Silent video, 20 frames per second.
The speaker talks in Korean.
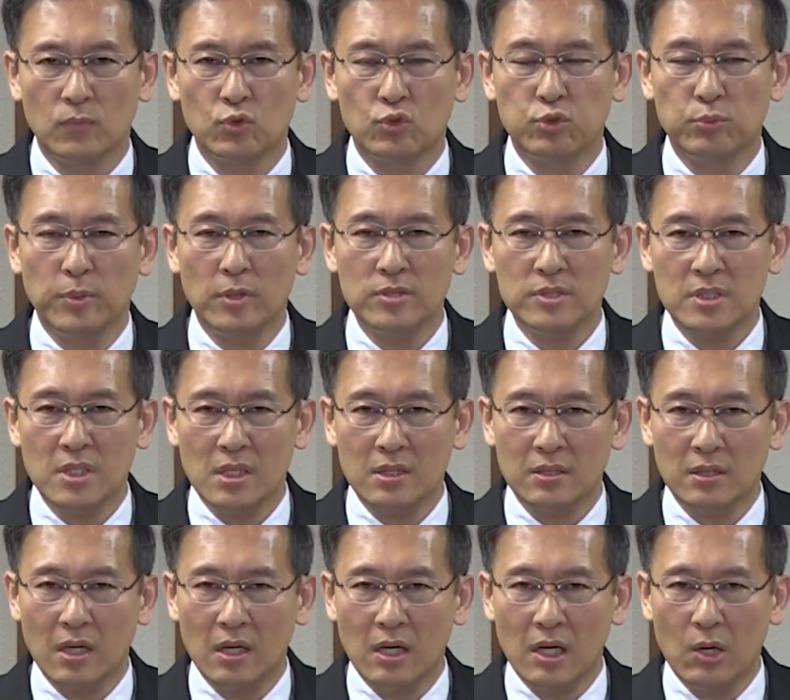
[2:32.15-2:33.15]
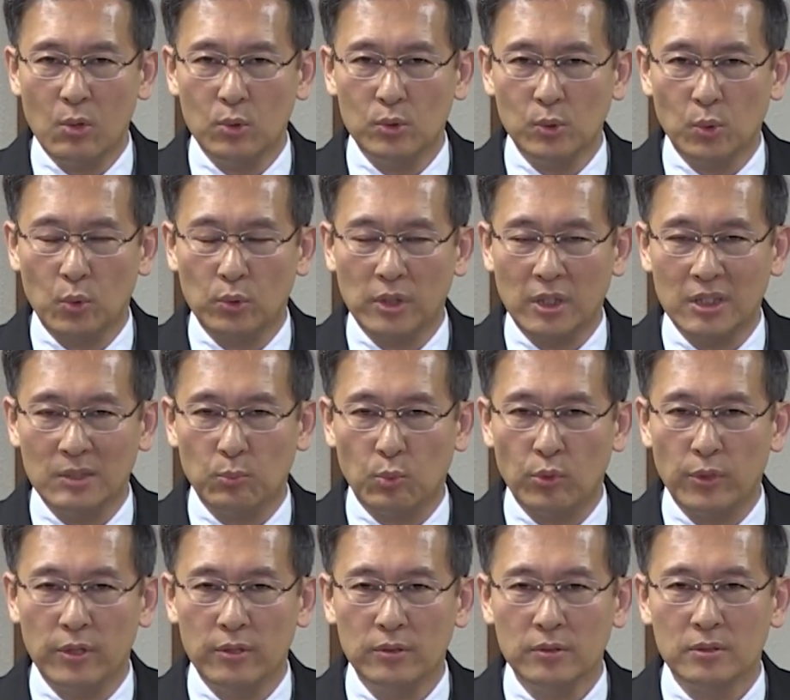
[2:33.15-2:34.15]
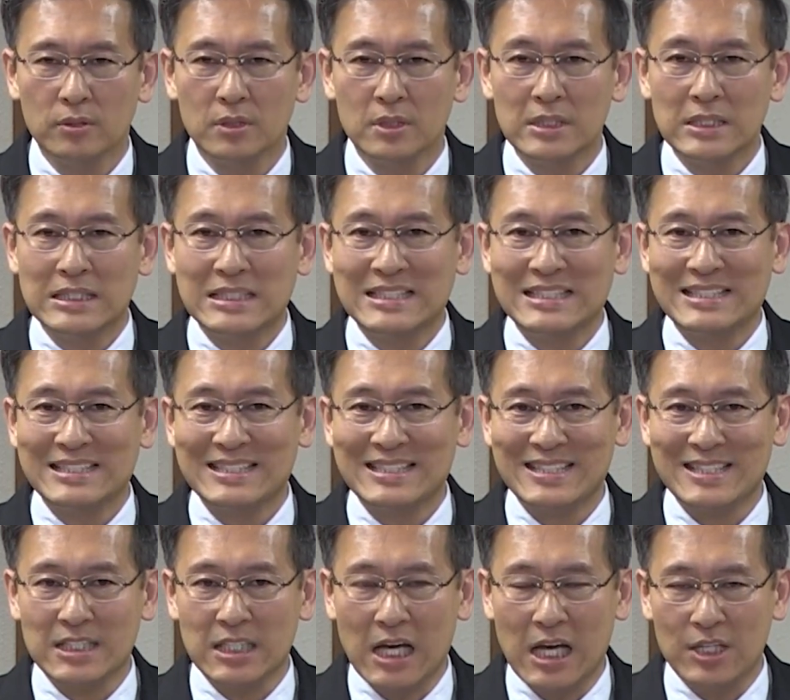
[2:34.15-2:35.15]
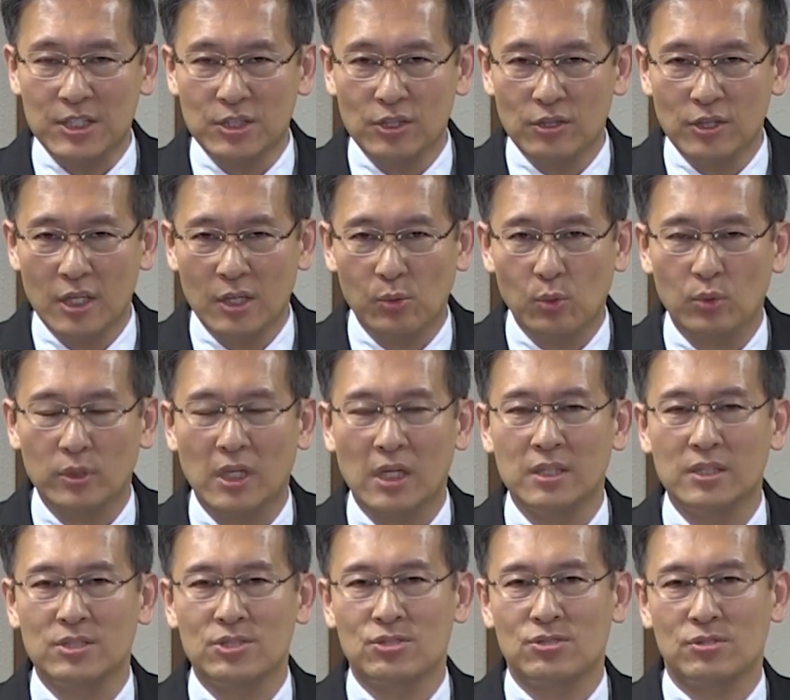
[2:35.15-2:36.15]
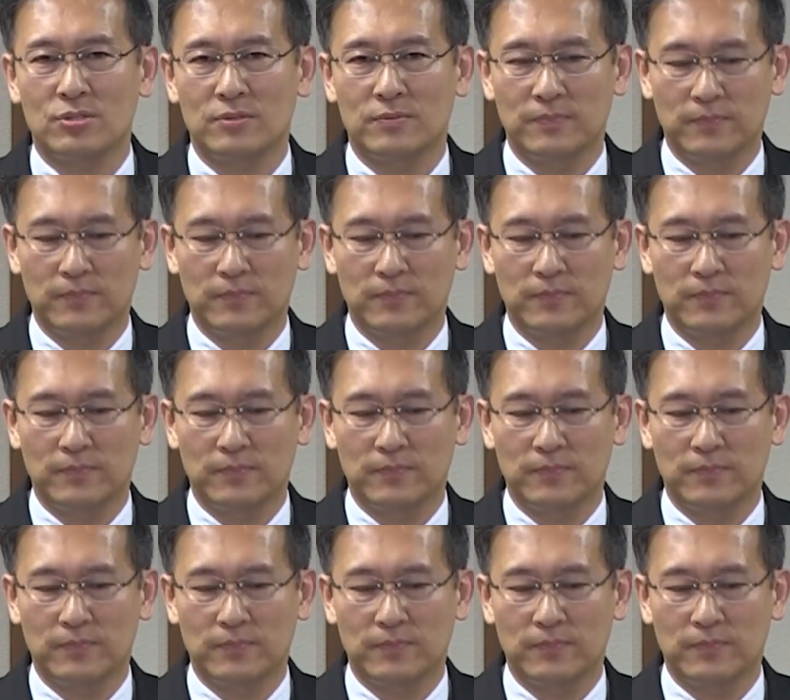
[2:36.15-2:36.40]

두 번째 따라온 고난이 뭐예요? 자녀의 고난이죠.